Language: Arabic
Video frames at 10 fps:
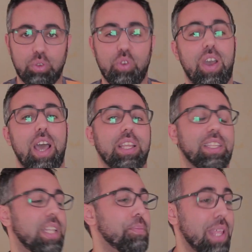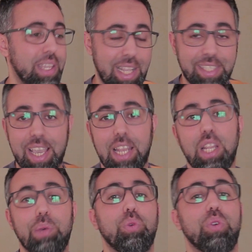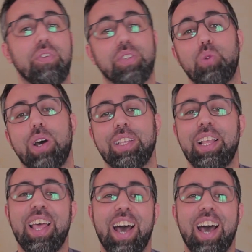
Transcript: شكون في حالك انت كتعلم ونفس الوقت